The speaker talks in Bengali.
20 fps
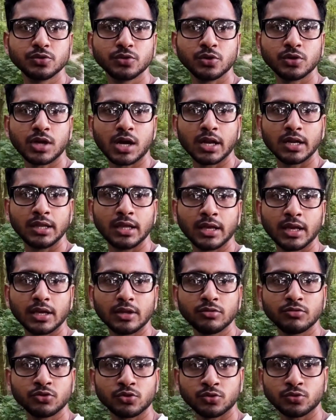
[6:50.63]
সুন্দর আর এদিকে
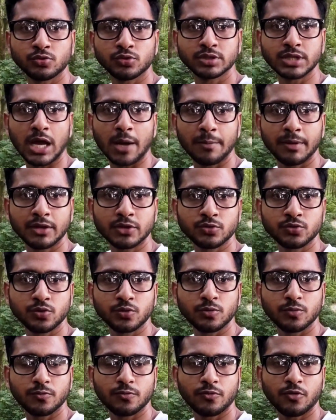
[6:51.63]
কিন্তু যতদূর যাবেন
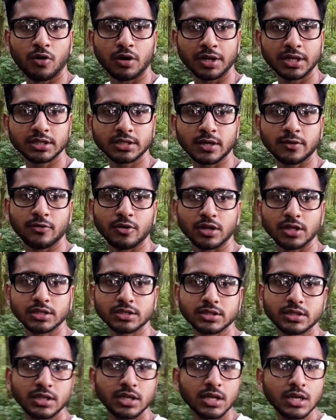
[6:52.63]
শুধু ফরেস্ট আর
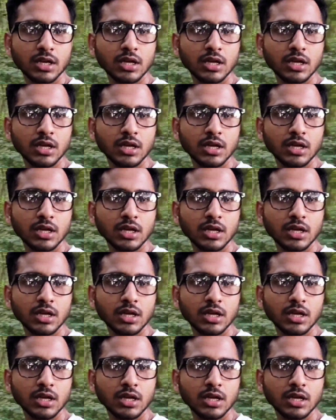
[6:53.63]
ফরেস্ট